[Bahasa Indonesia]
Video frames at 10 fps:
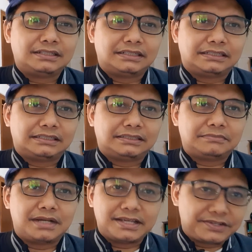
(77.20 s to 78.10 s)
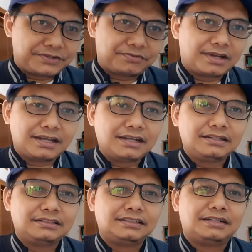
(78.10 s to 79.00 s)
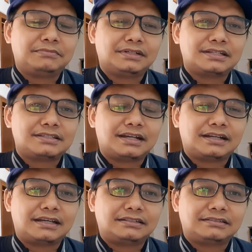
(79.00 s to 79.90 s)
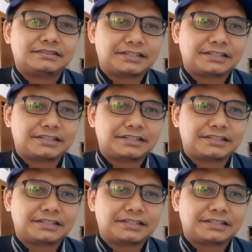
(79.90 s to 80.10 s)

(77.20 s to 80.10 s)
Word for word: eh, mahasiswa yang mengerjakan